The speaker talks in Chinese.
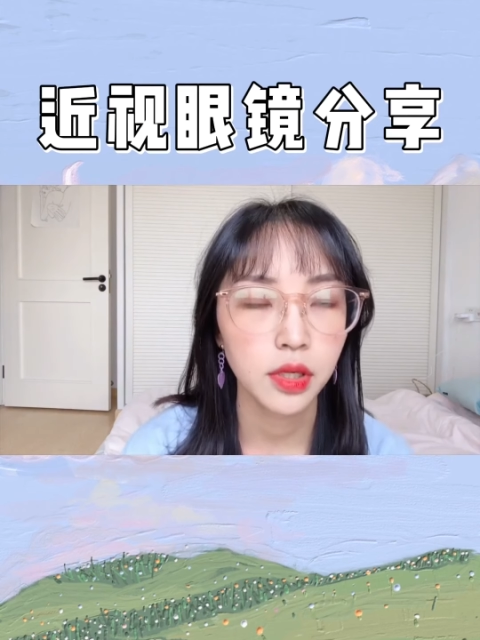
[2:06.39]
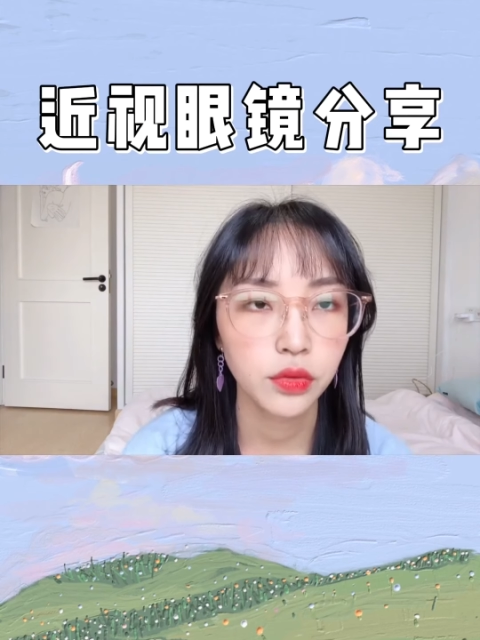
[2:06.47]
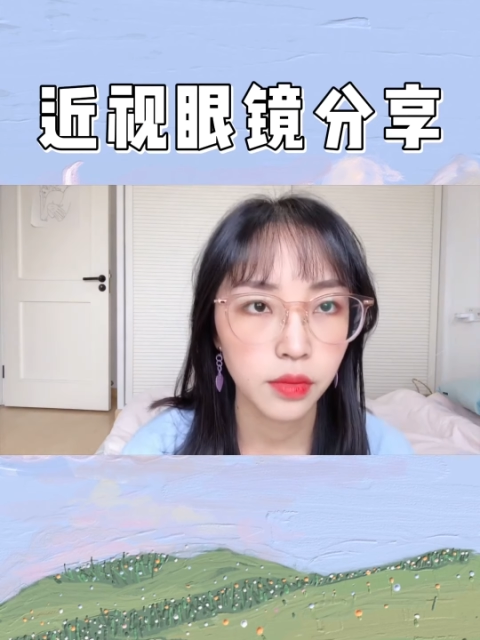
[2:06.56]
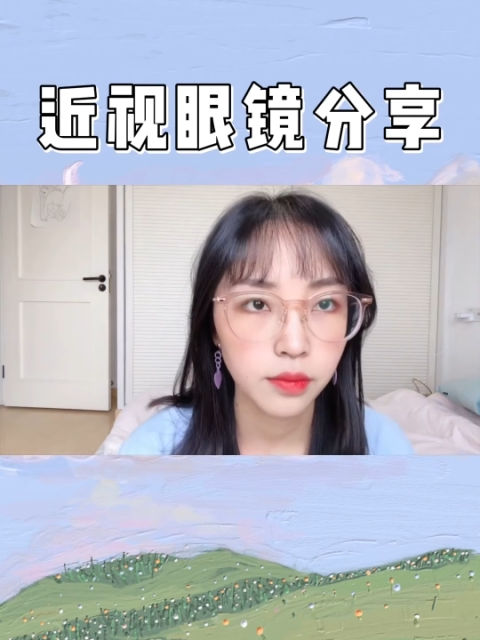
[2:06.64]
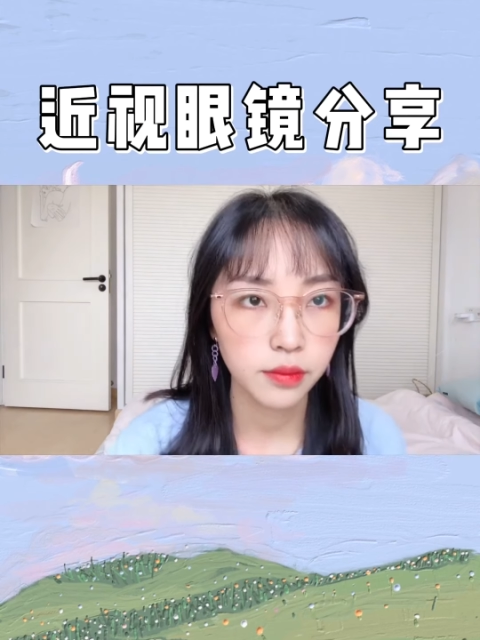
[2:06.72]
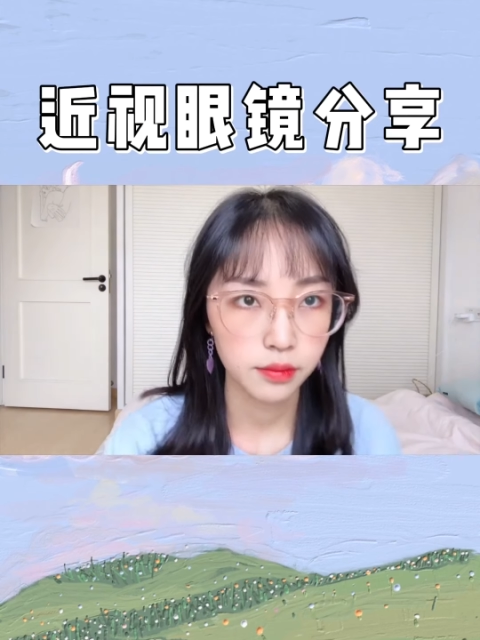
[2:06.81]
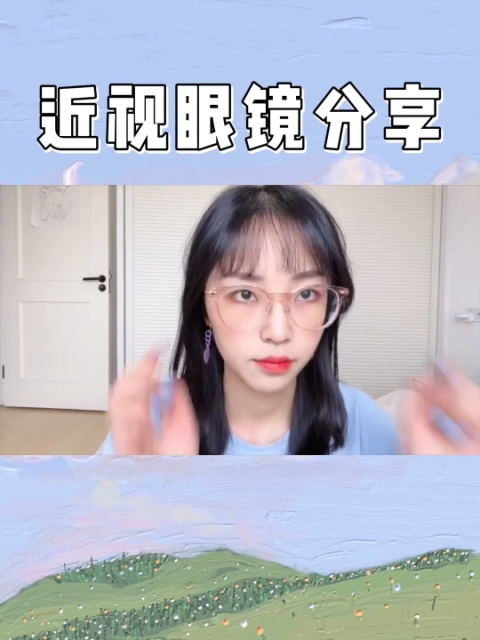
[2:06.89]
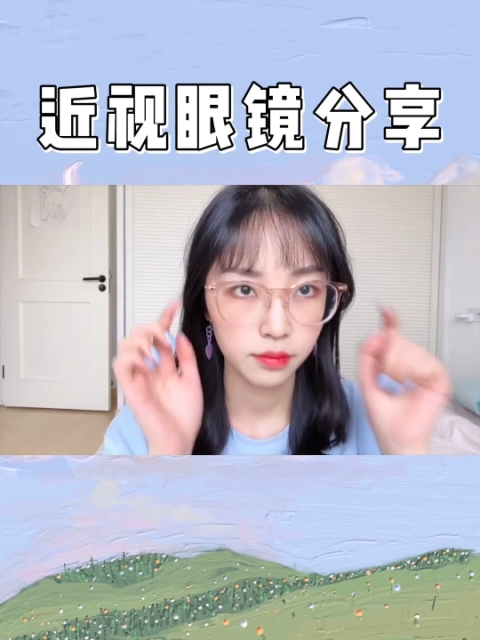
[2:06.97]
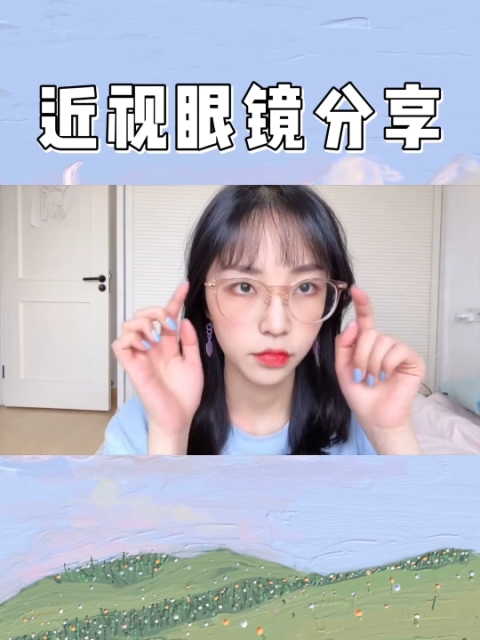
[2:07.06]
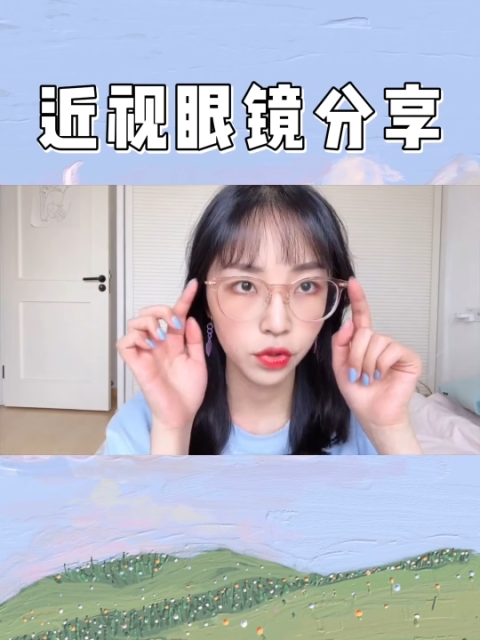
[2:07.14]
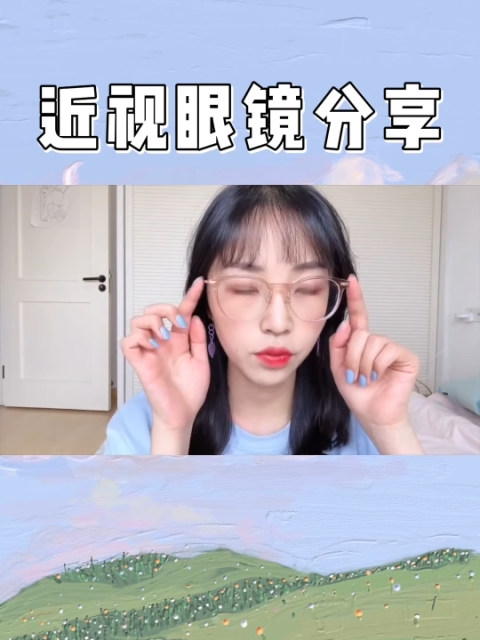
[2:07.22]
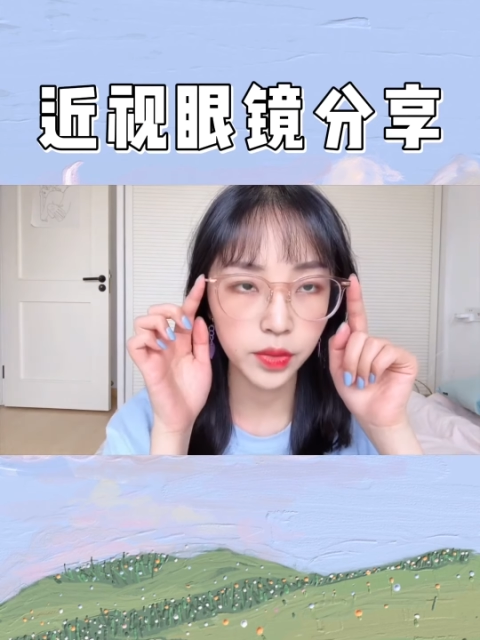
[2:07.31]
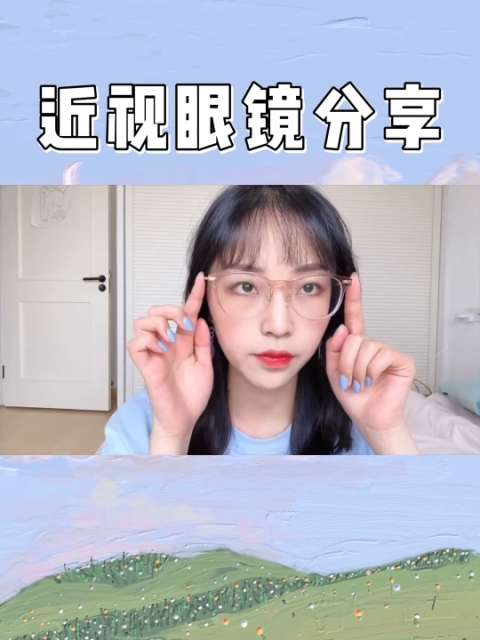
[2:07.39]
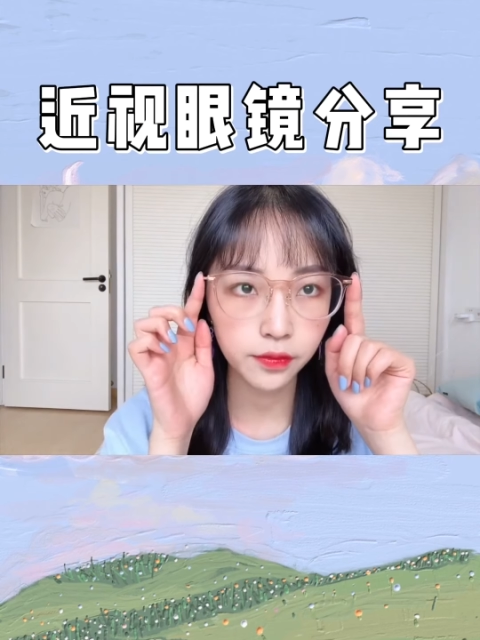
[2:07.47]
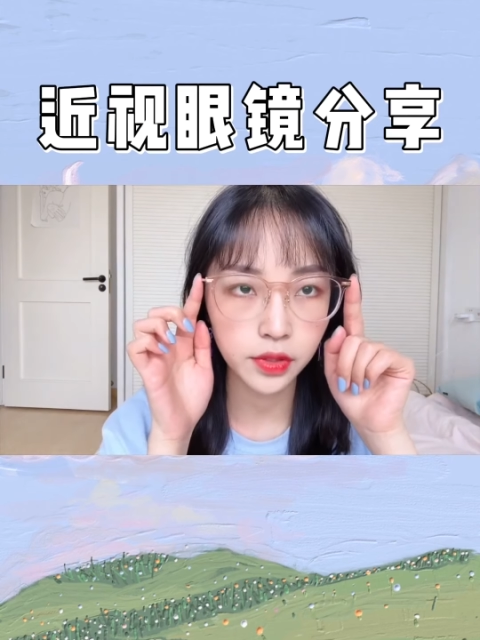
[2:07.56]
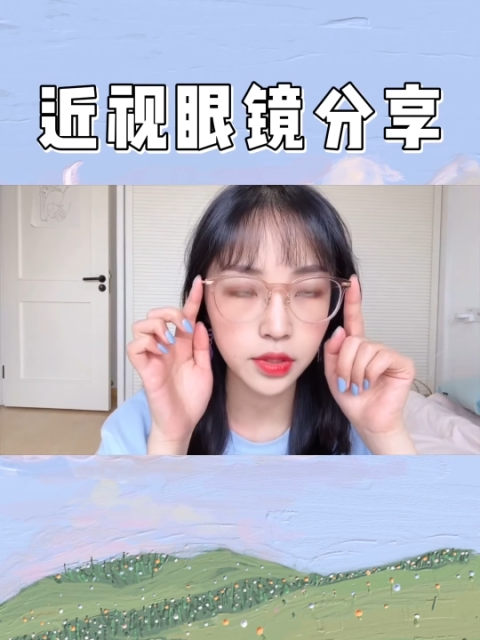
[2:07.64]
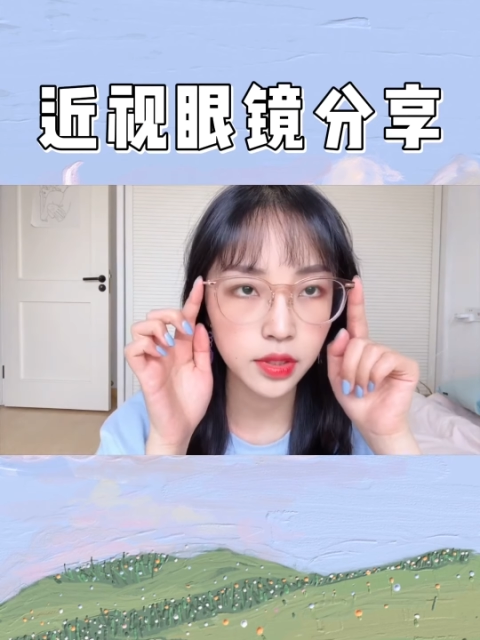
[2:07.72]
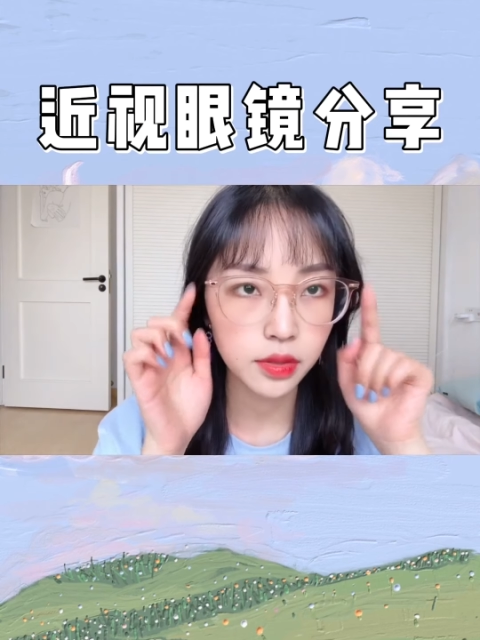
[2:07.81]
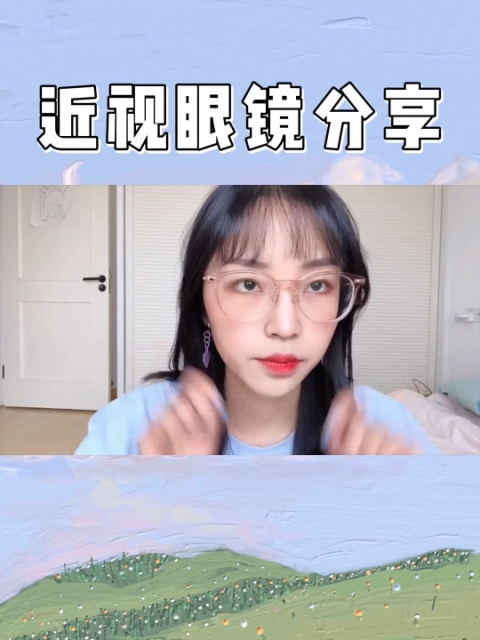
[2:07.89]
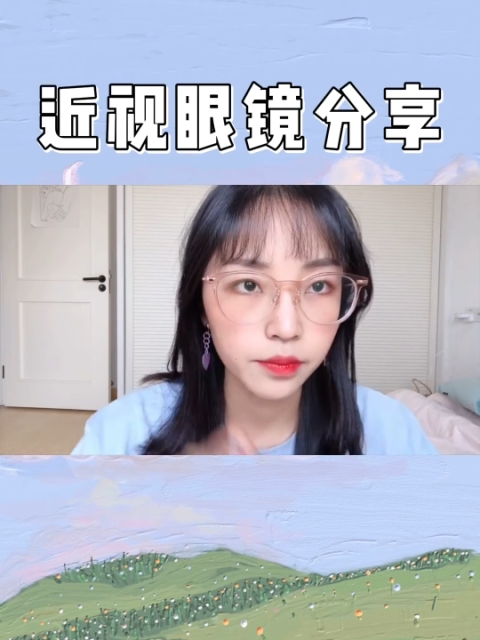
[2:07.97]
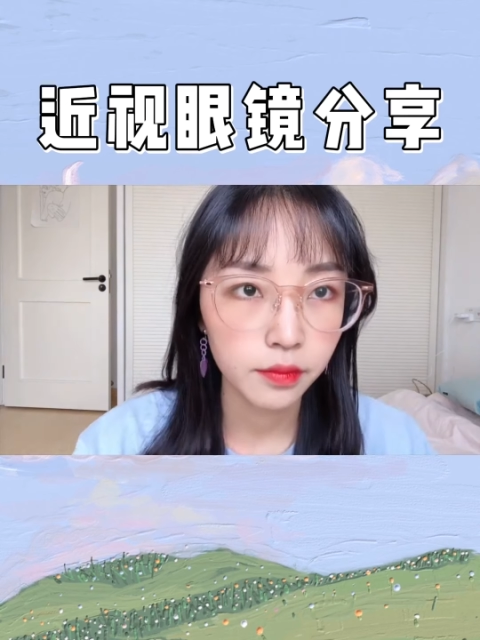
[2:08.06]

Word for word: 种透明粉色，